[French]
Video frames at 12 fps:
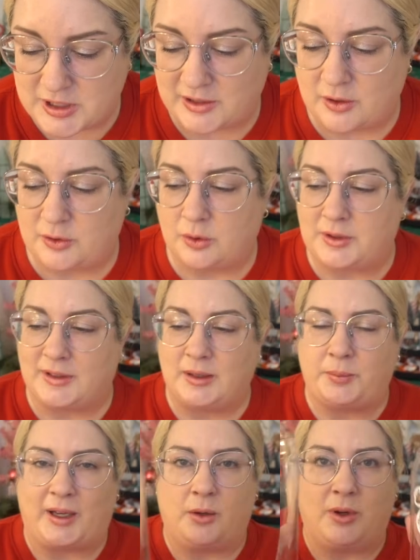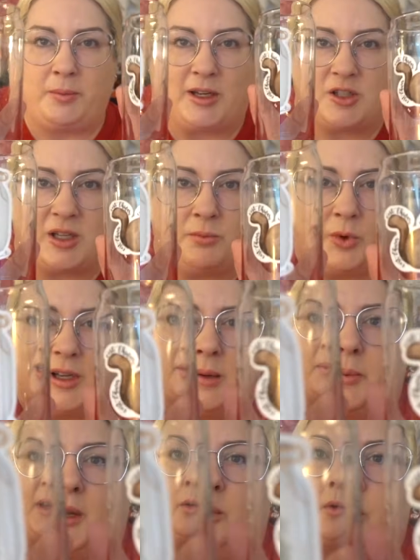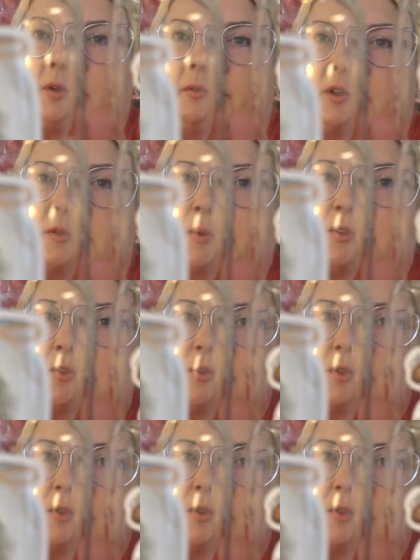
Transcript: J'en ai un autre avec des pingouins, mais j'aime moins les pingouins. Fait que je pense que